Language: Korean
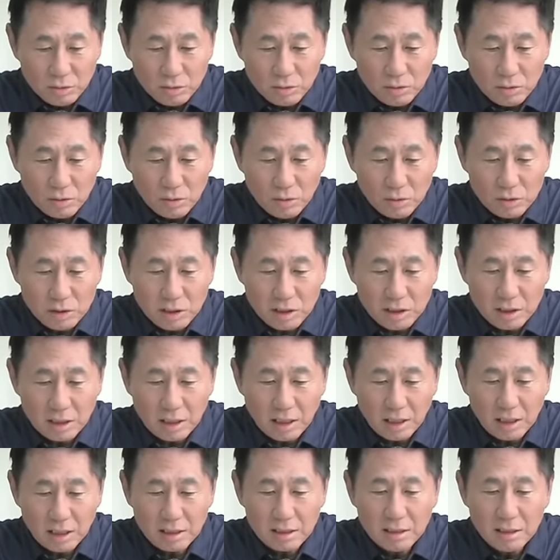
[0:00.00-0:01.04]
이종호
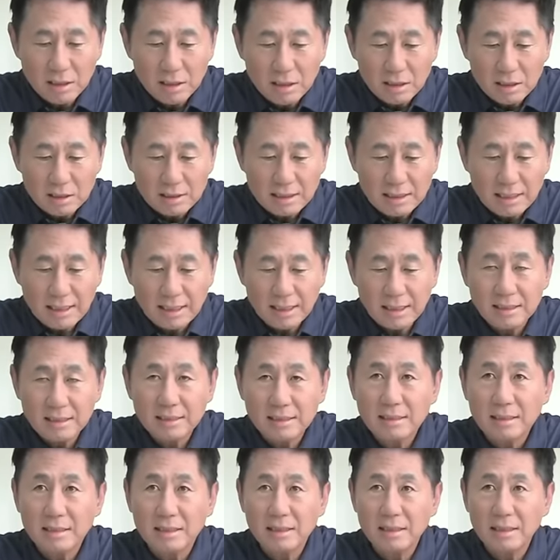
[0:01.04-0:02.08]
씨가
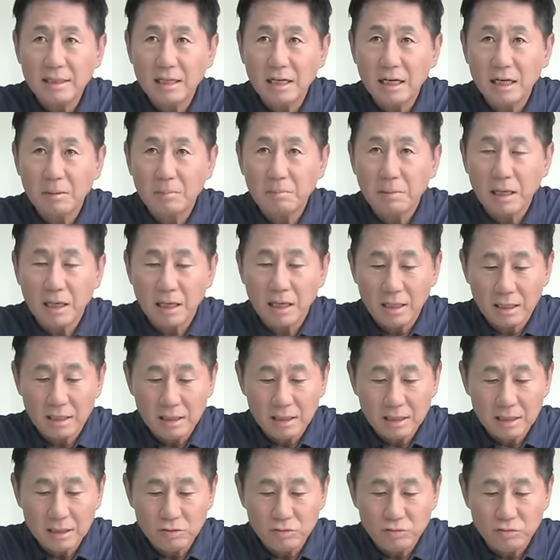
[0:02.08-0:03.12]
젤렌스키가
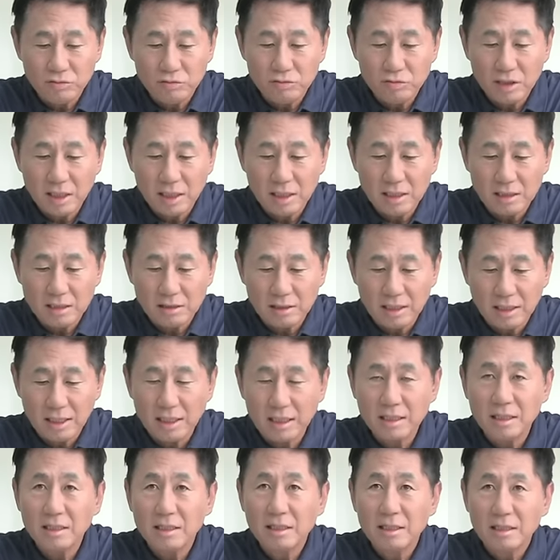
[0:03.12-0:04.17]
방한하기 두 달
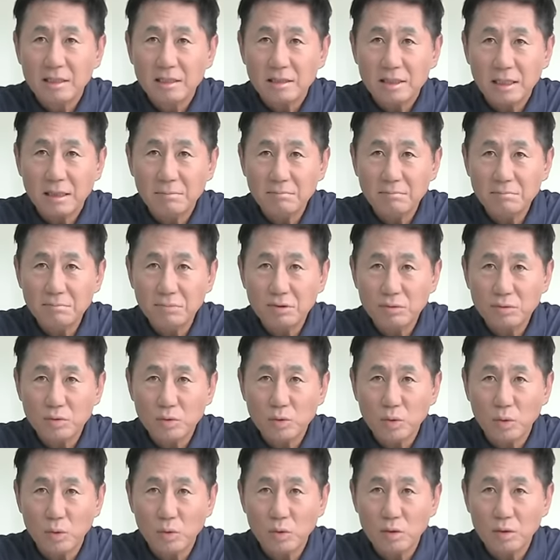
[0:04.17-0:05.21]
전에 삼부
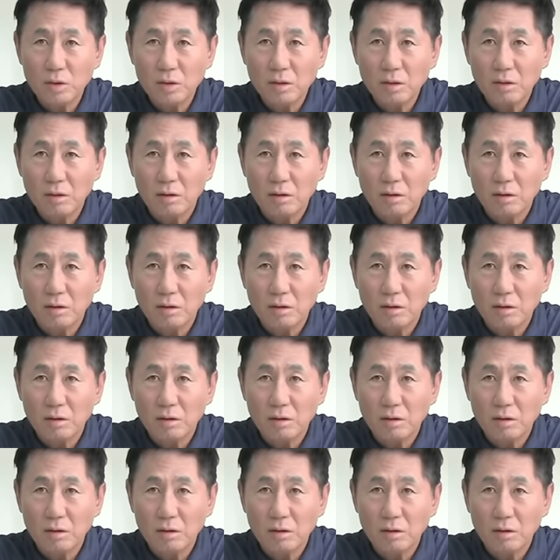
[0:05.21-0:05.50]
토군을